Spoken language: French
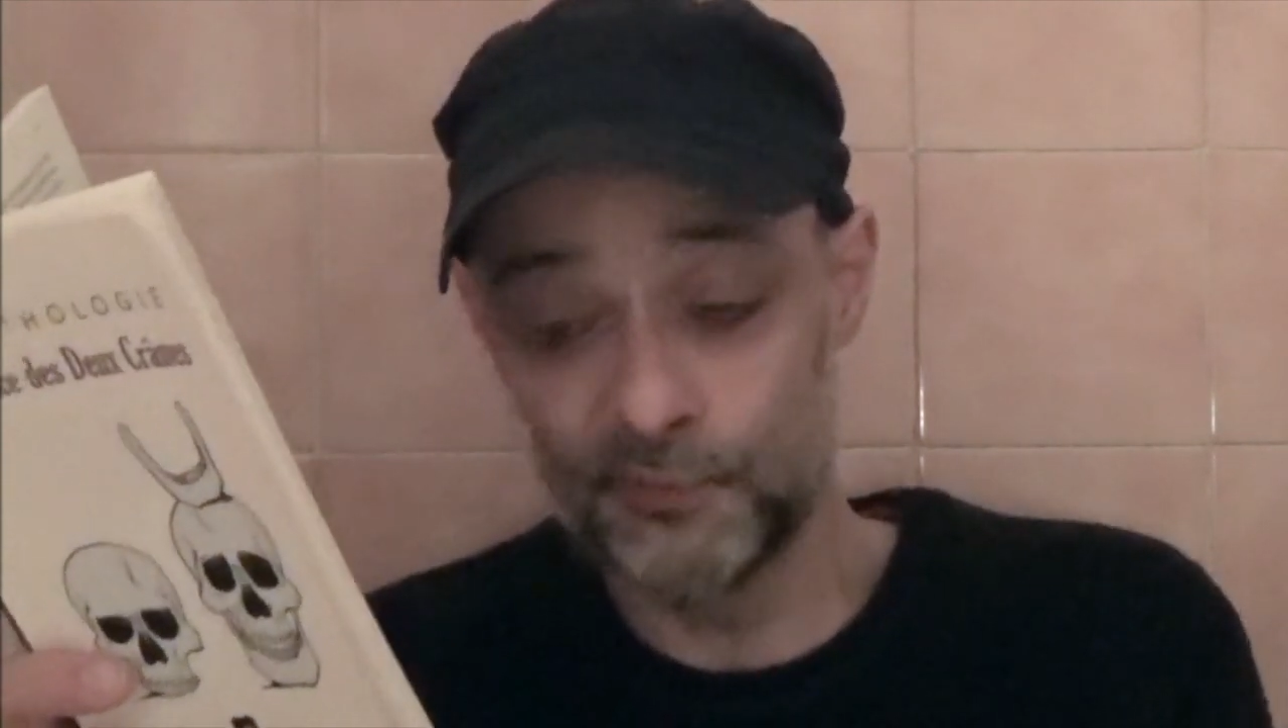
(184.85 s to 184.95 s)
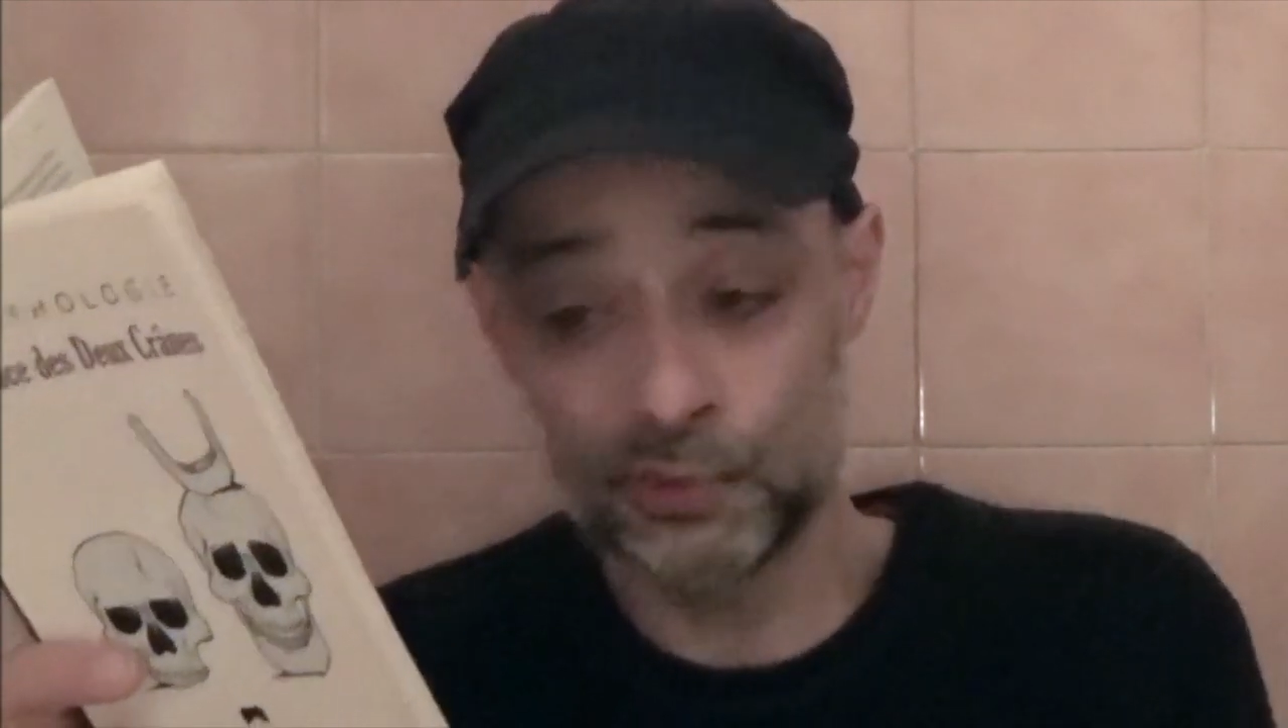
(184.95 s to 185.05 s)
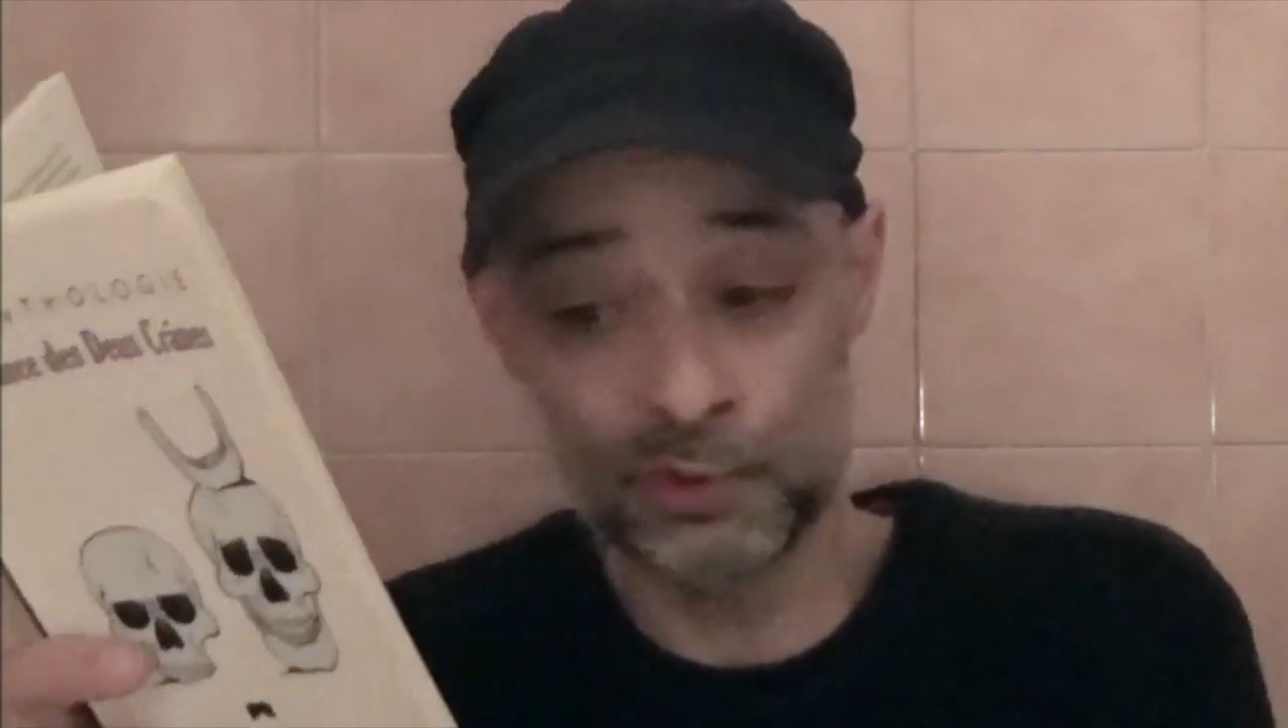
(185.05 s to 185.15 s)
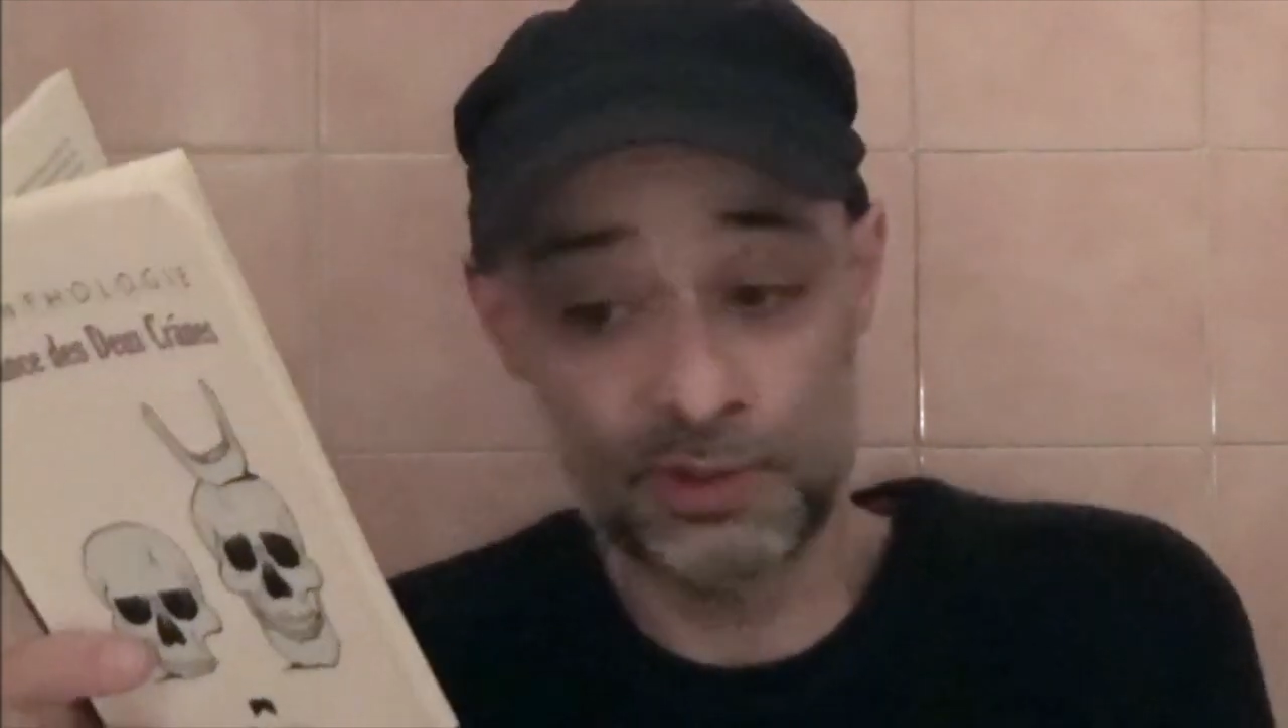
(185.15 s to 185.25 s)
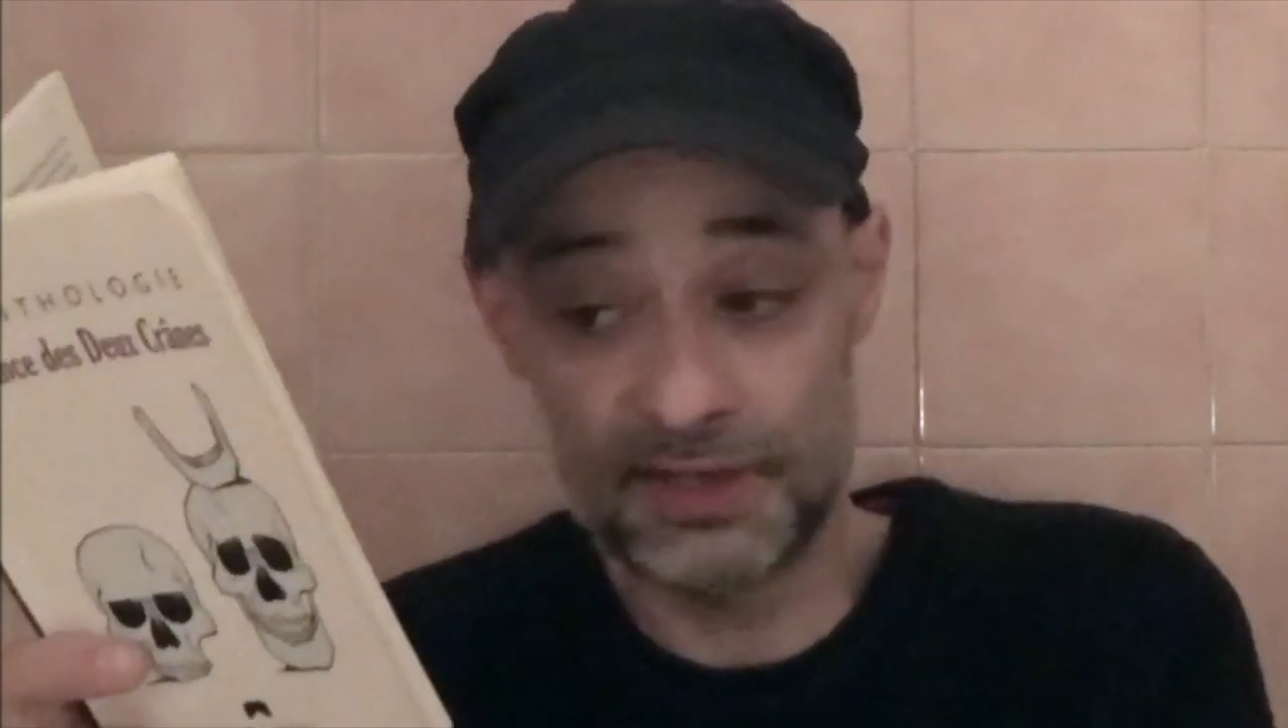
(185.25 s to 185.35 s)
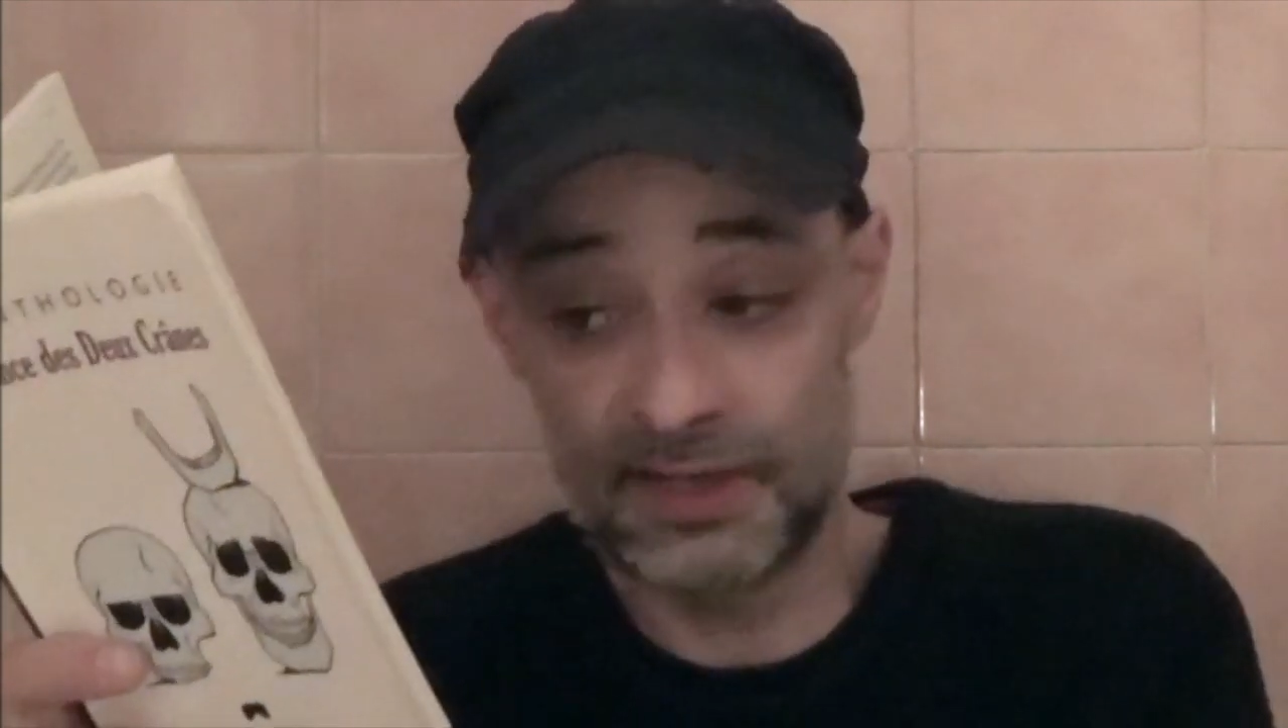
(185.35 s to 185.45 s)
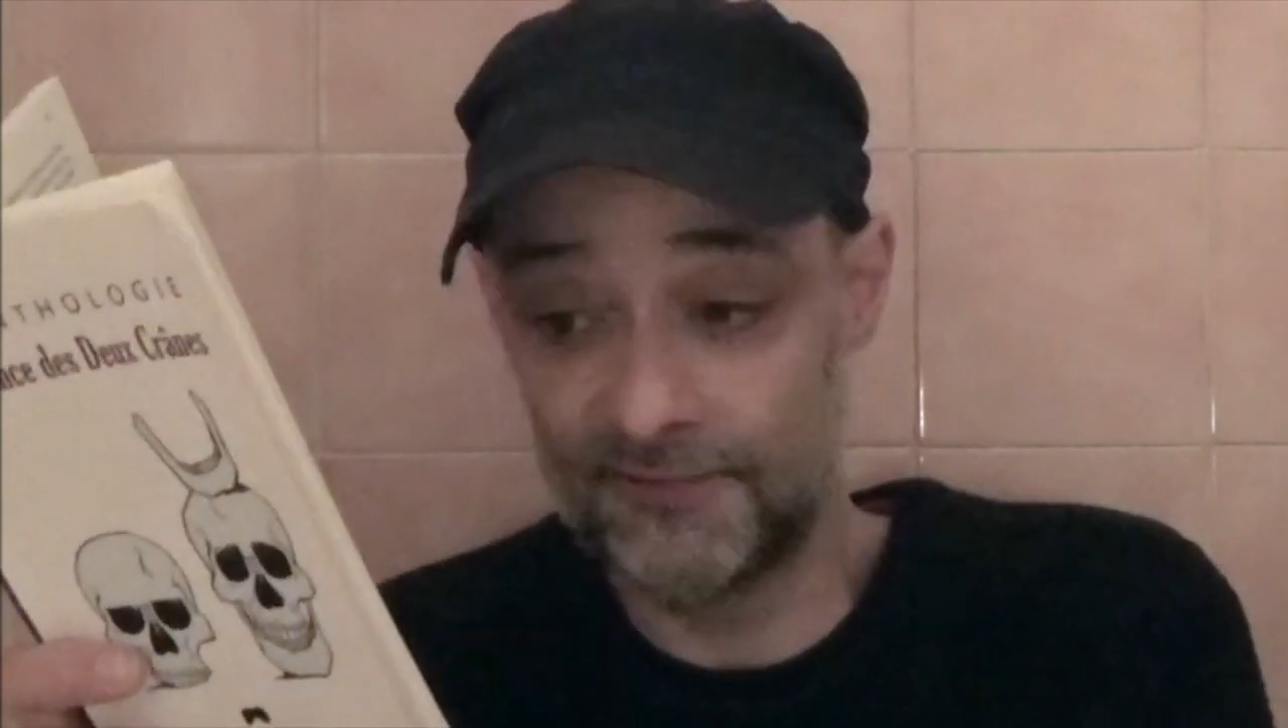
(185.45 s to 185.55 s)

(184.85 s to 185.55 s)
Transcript: tout ce qu'il y